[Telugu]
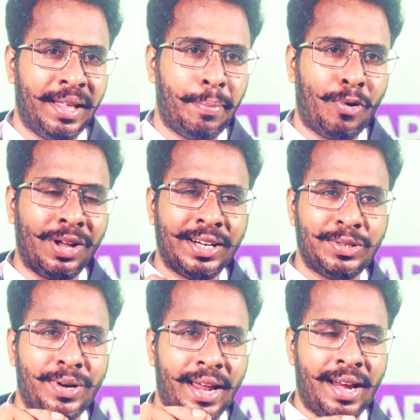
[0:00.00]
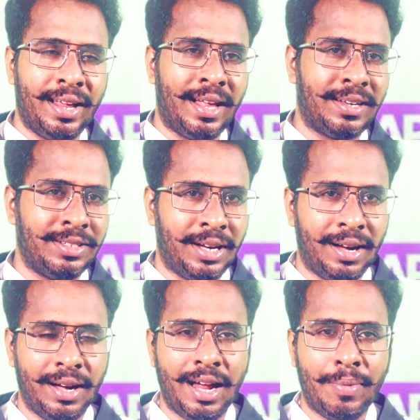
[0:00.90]
మీద ప్రాజెక్ట్స్ ఉన్నాయా లేదా అసలు
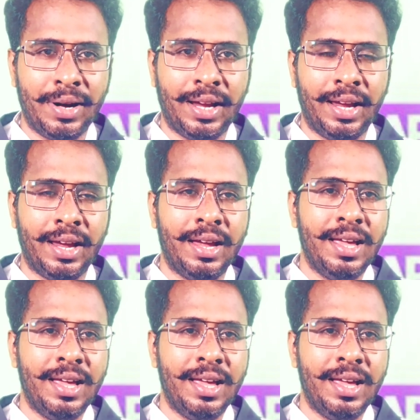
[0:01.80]
జనరల్గా మనకి